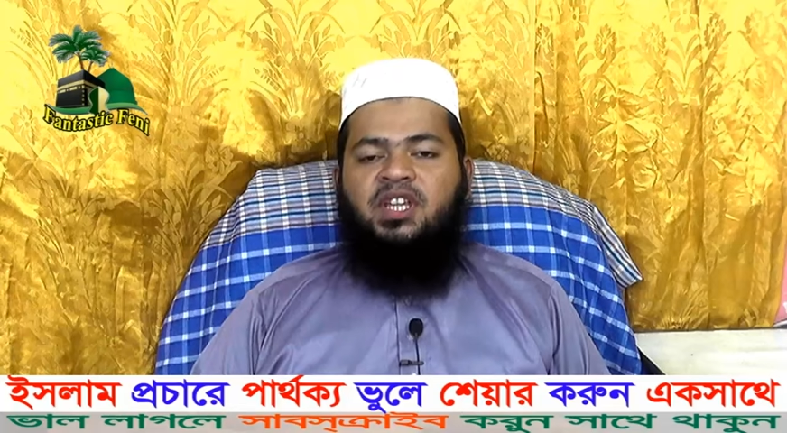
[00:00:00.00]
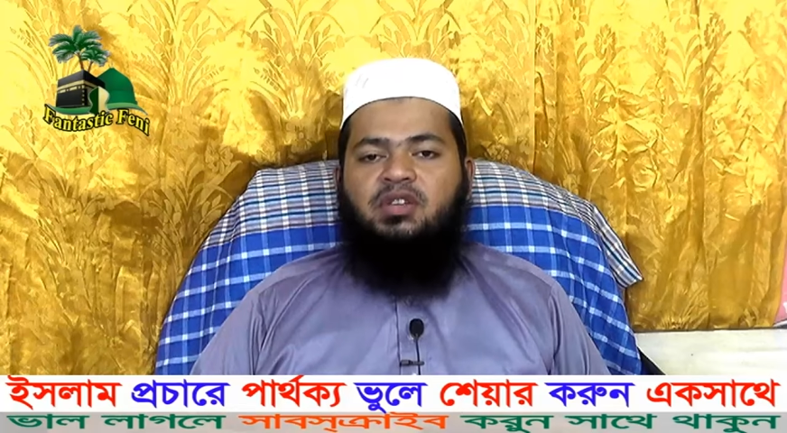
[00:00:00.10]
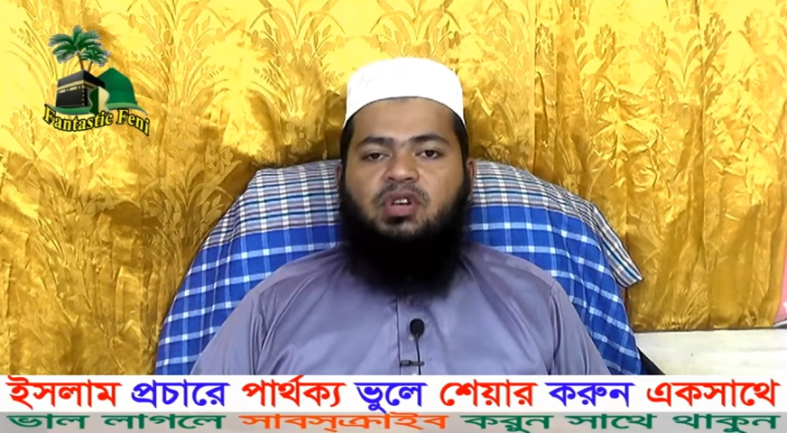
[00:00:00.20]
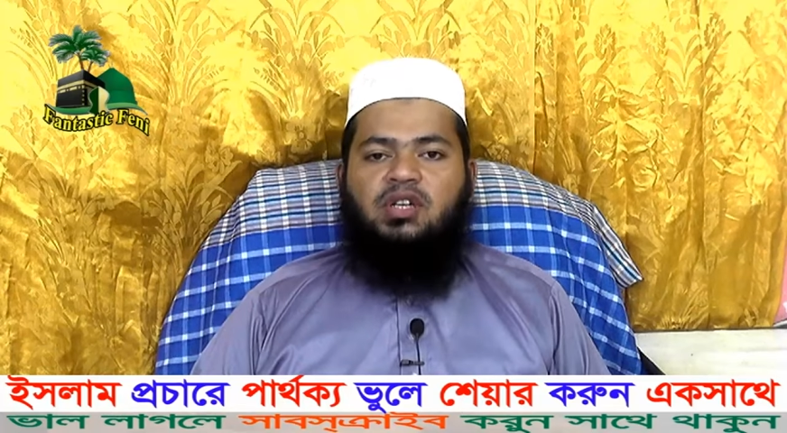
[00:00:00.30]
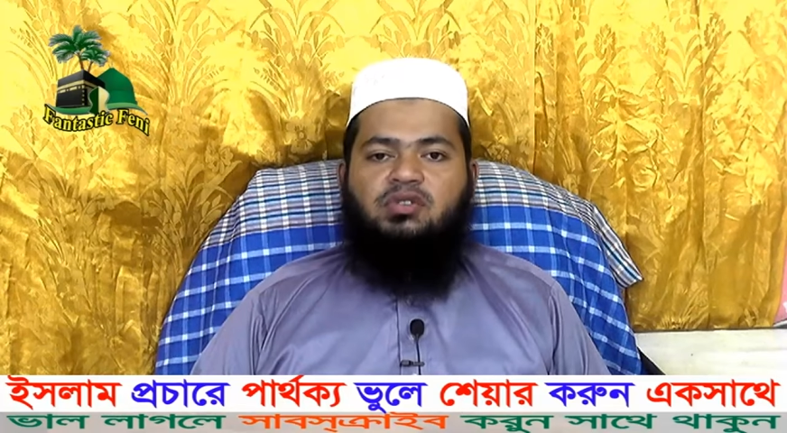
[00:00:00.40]

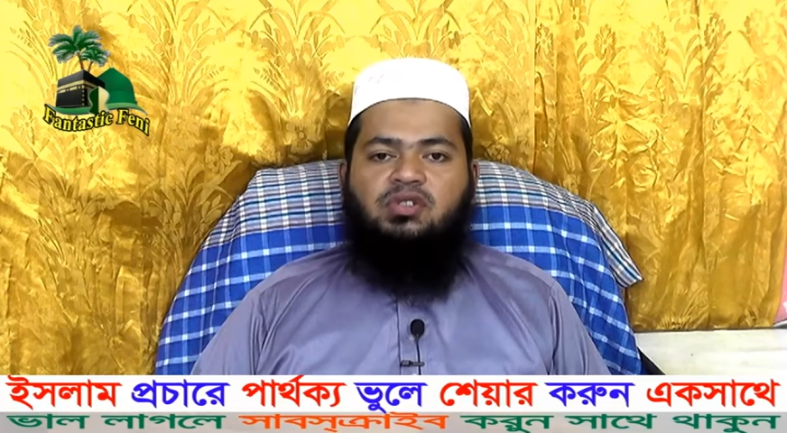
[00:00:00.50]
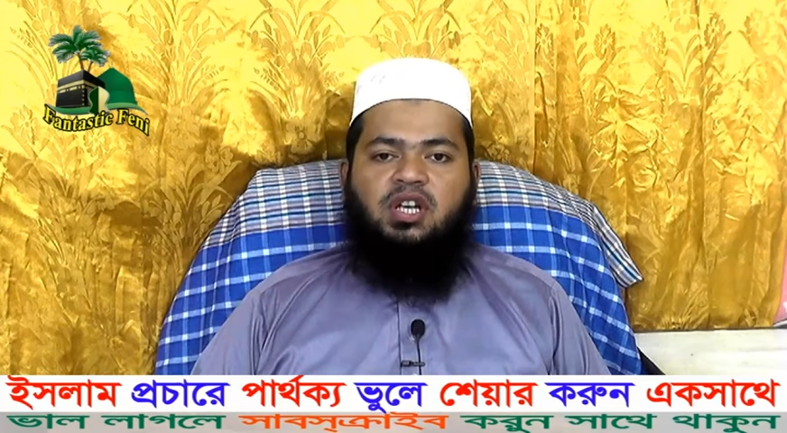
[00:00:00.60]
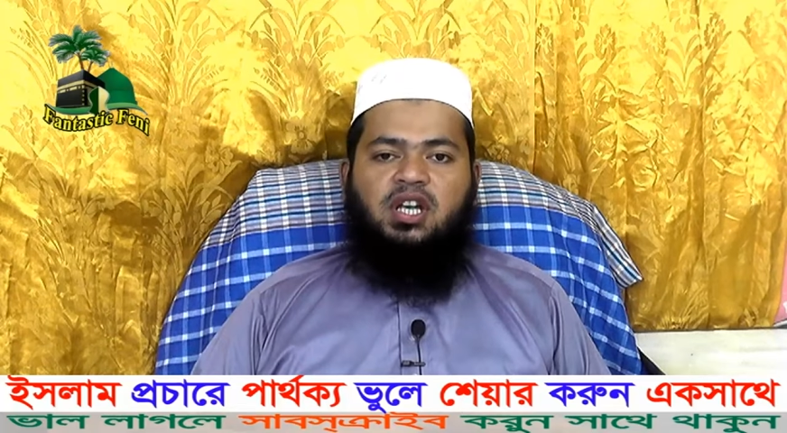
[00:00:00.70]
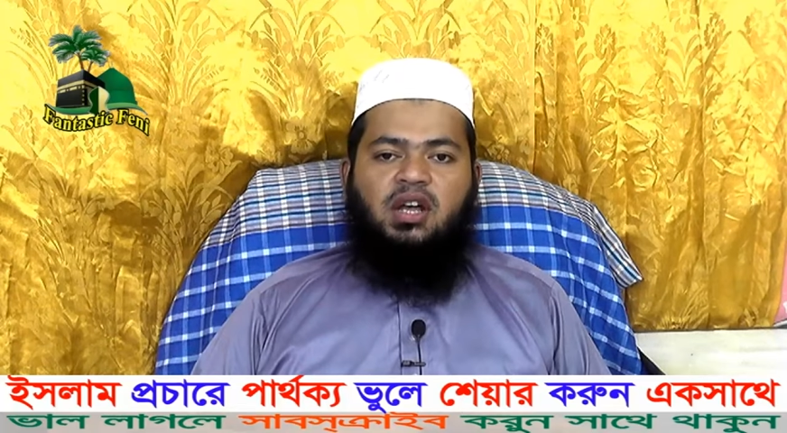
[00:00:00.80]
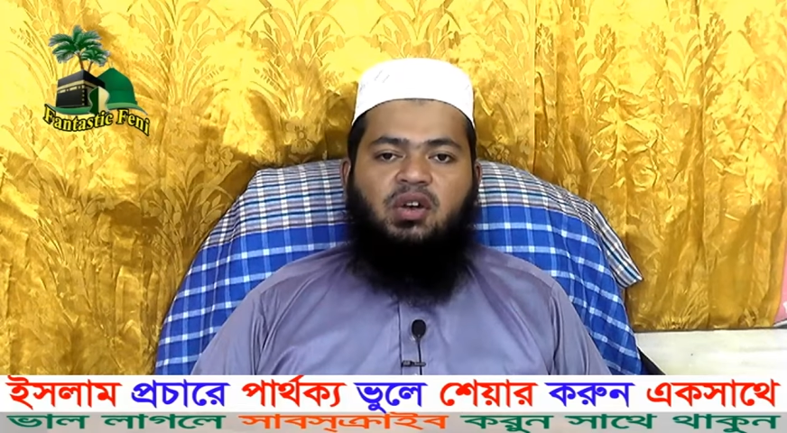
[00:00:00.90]
কিন্তু রাসুল
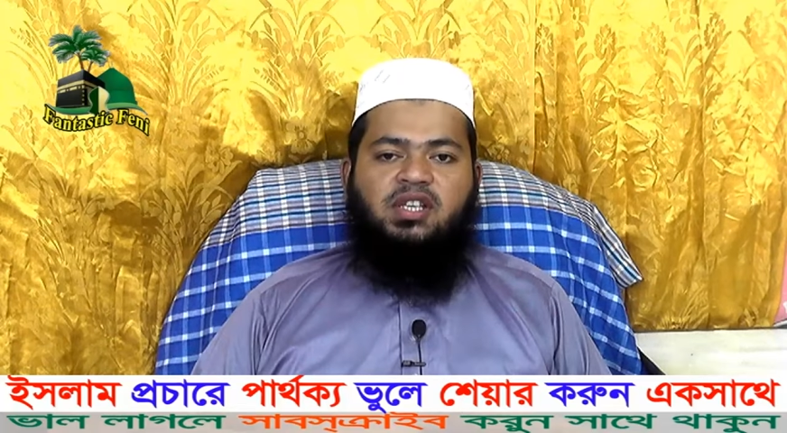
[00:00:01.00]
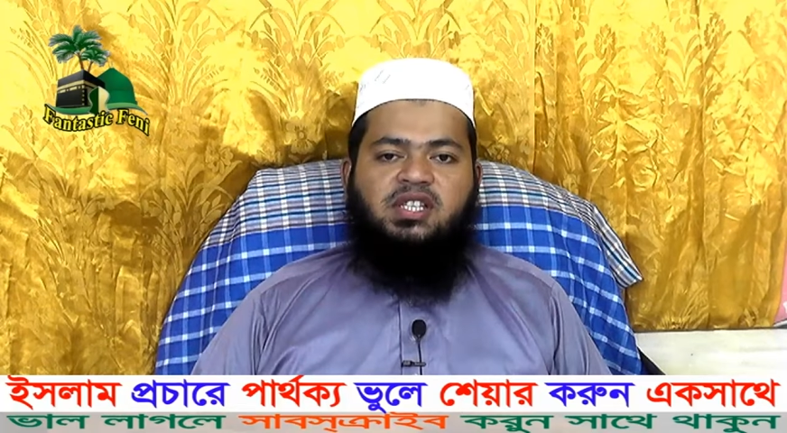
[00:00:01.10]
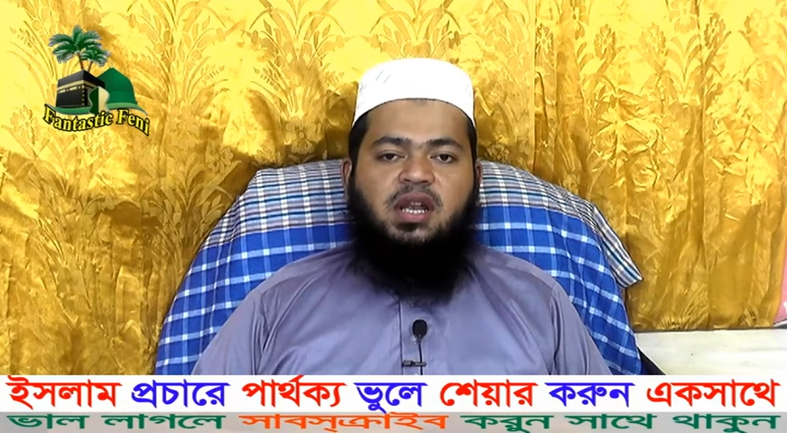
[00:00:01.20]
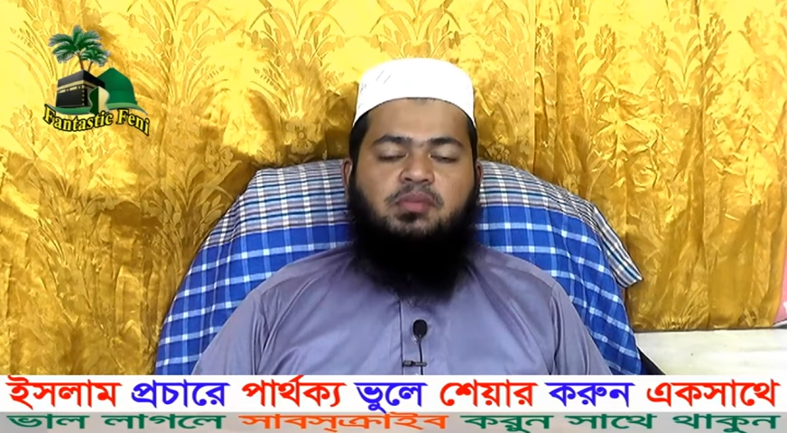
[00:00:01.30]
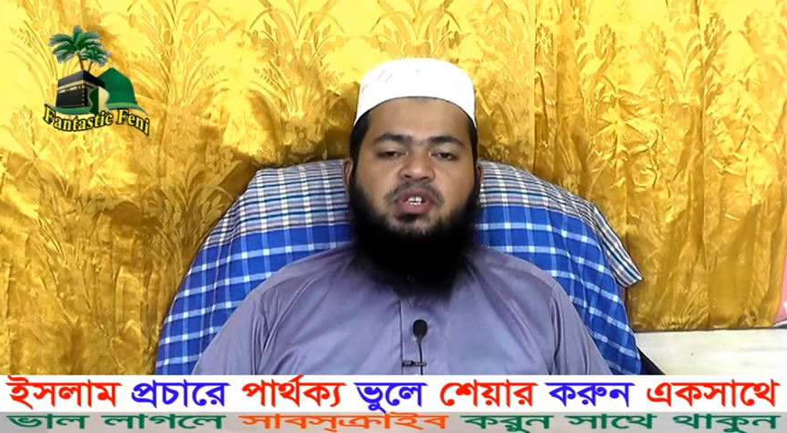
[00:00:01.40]
সাল্লাহ
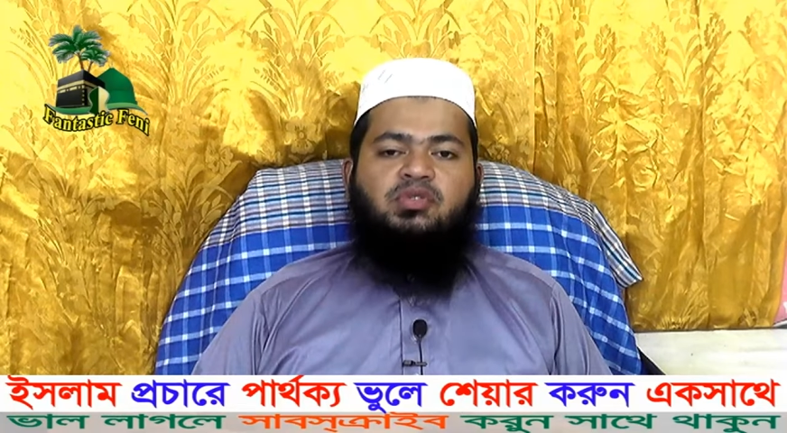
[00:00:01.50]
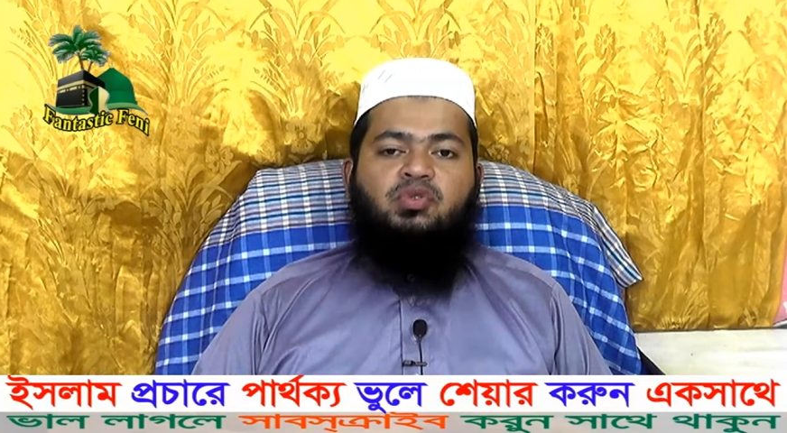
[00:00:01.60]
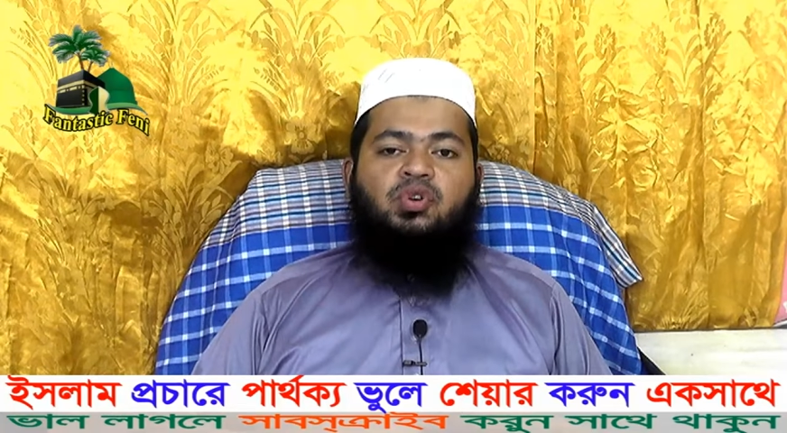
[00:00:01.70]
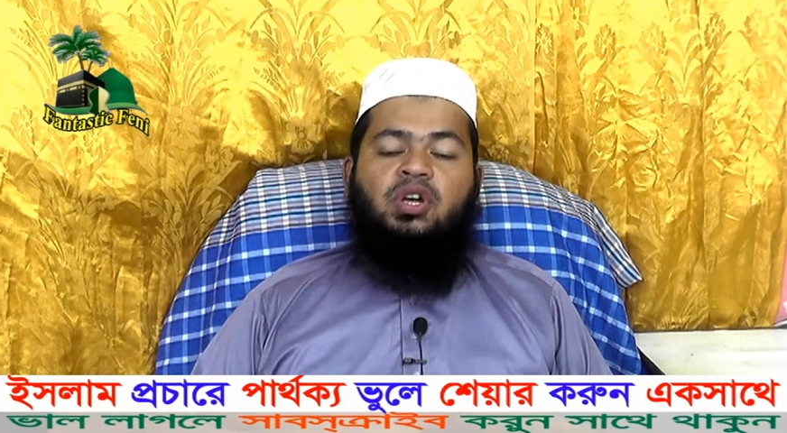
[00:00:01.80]
সাল্লাম যেহেতু